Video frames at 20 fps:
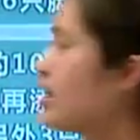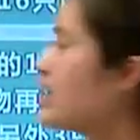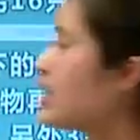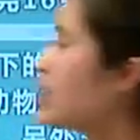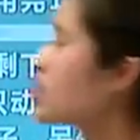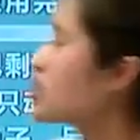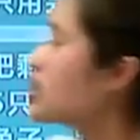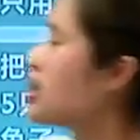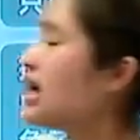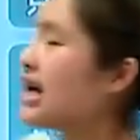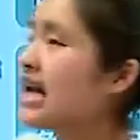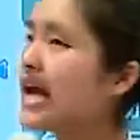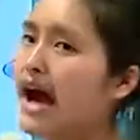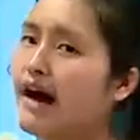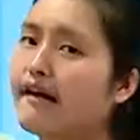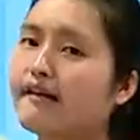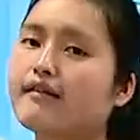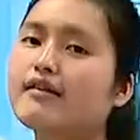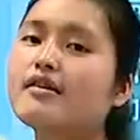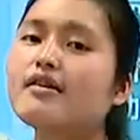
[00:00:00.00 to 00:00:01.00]
应该是
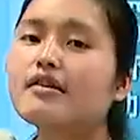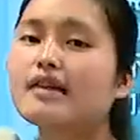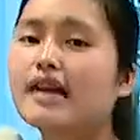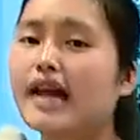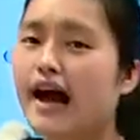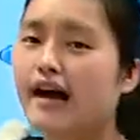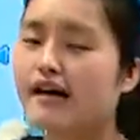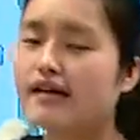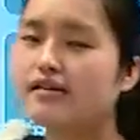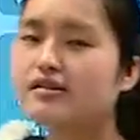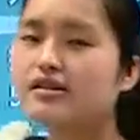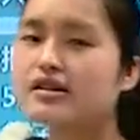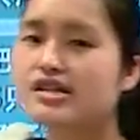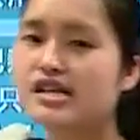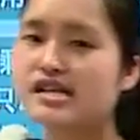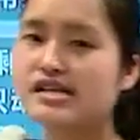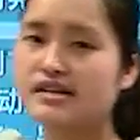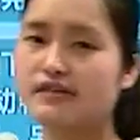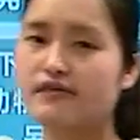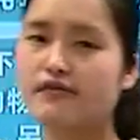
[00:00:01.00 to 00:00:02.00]
两个两个的
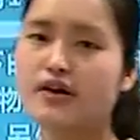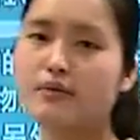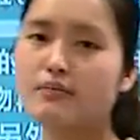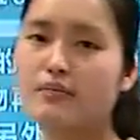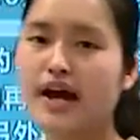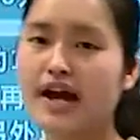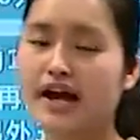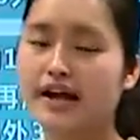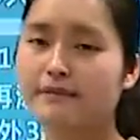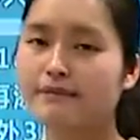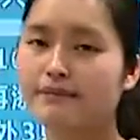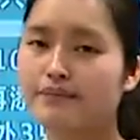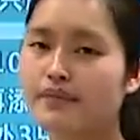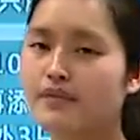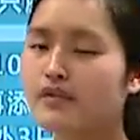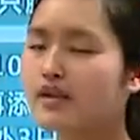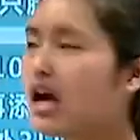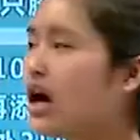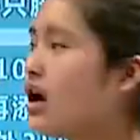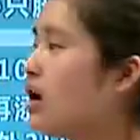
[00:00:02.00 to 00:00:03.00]
进行分配。
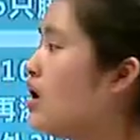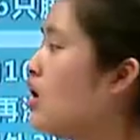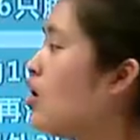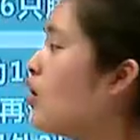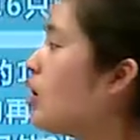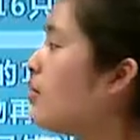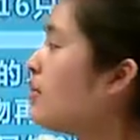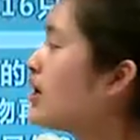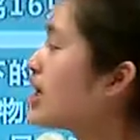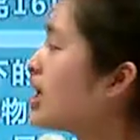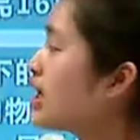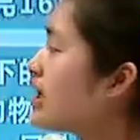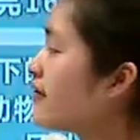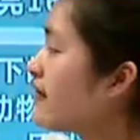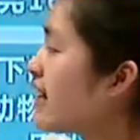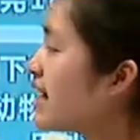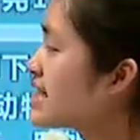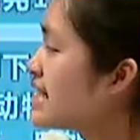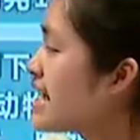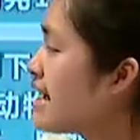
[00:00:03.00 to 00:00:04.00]
那我们可
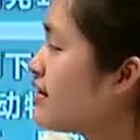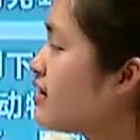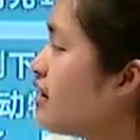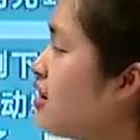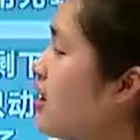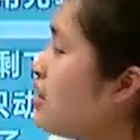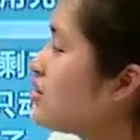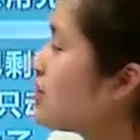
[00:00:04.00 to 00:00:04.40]
以发现，